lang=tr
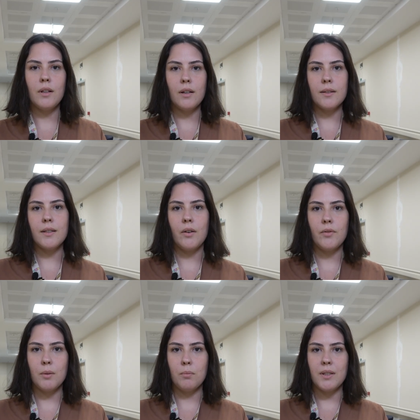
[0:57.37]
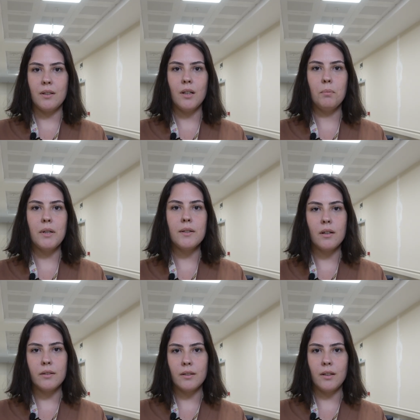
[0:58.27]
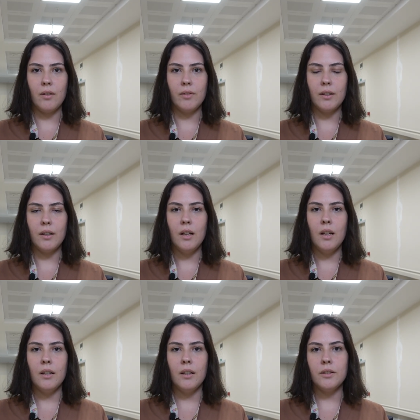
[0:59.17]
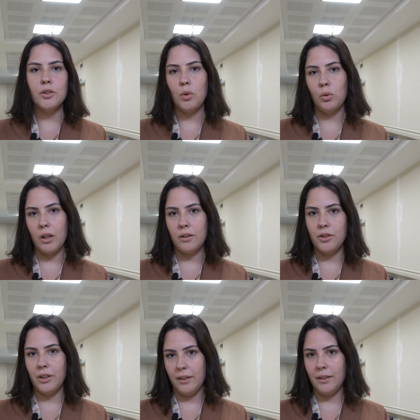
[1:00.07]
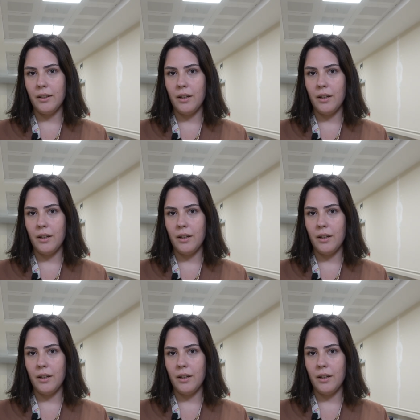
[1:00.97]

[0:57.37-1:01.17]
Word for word: Yatak servisimizde de benzer tedavileri yatış olan şekilde